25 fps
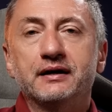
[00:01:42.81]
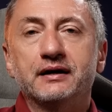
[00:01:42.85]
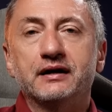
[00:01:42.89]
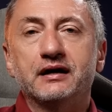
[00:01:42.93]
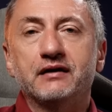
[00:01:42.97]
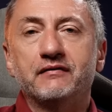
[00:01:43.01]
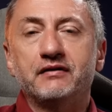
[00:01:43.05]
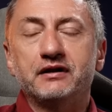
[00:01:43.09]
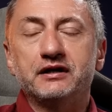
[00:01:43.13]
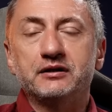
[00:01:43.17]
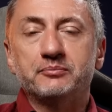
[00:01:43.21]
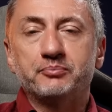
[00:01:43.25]

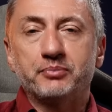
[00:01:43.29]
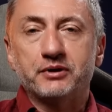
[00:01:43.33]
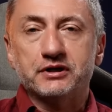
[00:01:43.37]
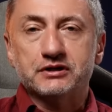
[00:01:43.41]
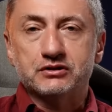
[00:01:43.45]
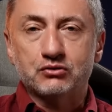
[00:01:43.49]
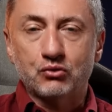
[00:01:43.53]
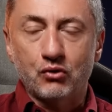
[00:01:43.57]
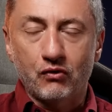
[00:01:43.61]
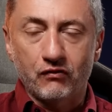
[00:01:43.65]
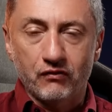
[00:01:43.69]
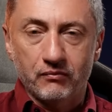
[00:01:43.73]
Говорит
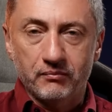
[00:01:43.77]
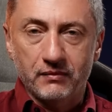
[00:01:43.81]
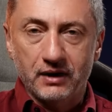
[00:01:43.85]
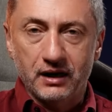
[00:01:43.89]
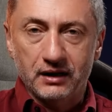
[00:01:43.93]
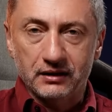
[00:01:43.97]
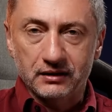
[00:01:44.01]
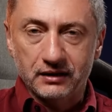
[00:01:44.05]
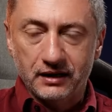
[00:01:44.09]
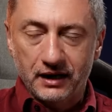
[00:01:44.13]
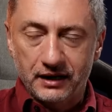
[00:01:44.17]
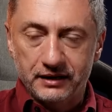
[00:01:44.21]
поисковым
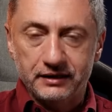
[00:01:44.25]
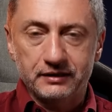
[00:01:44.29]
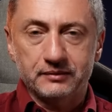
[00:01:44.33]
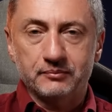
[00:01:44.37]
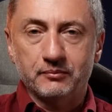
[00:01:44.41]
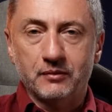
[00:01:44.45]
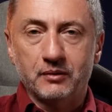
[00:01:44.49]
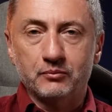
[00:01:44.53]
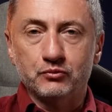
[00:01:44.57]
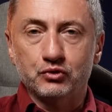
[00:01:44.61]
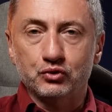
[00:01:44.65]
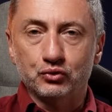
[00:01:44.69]

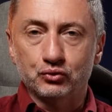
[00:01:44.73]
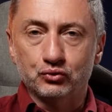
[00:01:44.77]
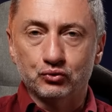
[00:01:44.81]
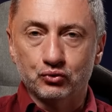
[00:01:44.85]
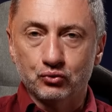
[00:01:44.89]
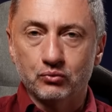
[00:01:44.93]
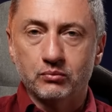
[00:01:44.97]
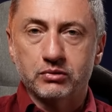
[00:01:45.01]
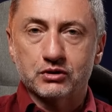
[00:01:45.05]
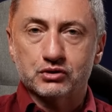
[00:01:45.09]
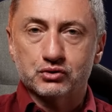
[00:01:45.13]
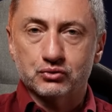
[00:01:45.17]
алгоритмам
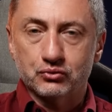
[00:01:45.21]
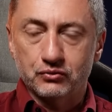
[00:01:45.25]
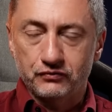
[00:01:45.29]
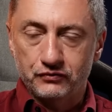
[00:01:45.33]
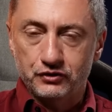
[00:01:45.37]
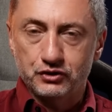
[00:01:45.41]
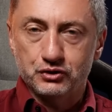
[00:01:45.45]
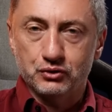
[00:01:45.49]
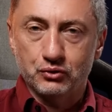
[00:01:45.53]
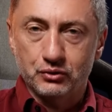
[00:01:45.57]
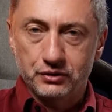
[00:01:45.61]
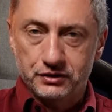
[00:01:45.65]
YouTube, что
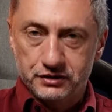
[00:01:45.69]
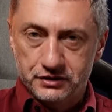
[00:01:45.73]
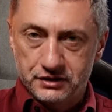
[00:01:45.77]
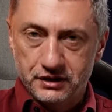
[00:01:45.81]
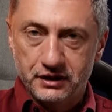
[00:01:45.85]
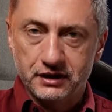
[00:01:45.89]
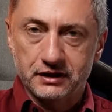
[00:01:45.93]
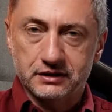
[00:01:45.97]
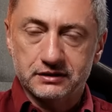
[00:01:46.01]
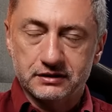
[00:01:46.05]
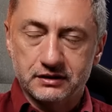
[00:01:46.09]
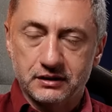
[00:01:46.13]
видео
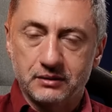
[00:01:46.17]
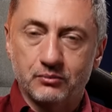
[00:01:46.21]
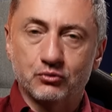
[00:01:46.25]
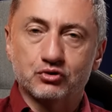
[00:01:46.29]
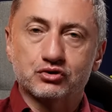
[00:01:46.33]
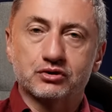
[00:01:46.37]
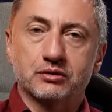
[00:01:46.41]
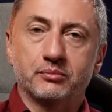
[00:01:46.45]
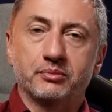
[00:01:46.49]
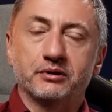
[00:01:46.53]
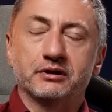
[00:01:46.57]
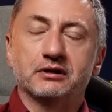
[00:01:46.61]
интересно и
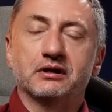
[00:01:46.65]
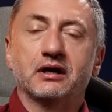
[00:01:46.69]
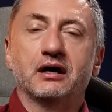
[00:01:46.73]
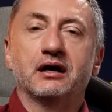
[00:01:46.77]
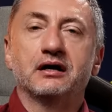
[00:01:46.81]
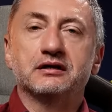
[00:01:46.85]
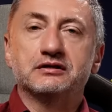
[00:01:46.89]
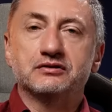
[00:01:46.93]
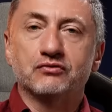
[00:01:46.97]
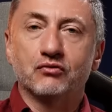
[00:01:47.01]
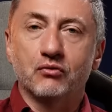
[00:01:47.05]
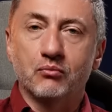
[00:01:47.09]
можно
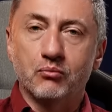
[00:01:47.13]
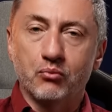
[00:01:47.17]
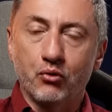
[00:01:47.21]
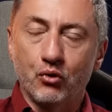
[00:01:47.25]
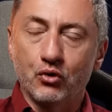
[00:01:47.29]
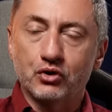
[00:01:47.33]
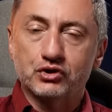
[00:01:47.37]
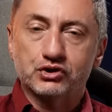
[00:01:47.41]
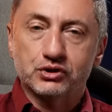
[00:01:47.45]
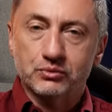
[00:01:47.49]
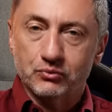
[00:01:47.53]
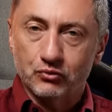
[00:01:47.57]
предлагать его
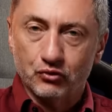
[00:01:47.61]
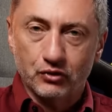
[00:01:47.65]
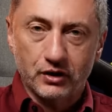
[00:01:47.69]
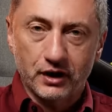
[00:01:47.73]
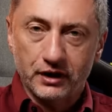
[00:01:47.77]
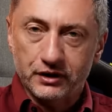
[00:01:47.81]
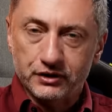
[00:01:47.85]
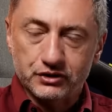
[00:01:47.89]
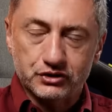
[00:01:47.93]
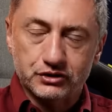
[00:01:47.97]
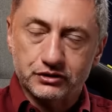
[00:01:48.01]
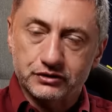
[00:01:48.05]
большему
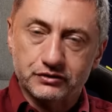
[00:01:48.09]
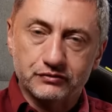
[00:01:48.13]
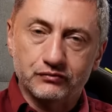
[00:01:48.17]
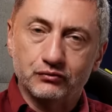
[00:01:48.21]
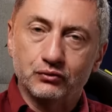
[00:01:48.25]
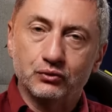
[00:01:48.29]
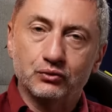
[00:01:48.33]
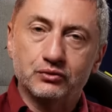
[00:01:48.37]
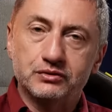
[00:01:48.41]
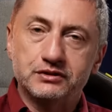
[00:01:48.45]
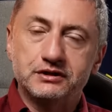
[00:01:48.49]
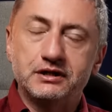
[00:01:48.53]

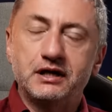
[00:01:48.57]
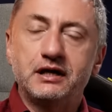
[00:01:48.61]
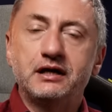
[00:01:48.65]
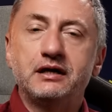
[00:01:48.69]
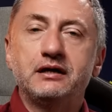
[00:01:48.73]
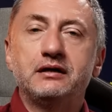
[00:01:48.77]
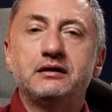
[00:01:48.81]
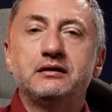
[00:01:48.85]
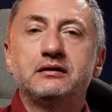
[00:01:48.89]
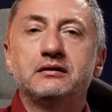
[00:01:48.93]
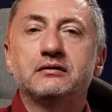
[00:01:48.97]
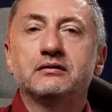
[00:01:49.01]
количеству
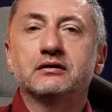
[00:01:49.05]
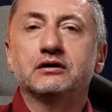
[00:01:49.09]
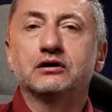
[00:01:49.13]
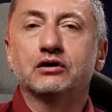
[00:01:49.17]
людей.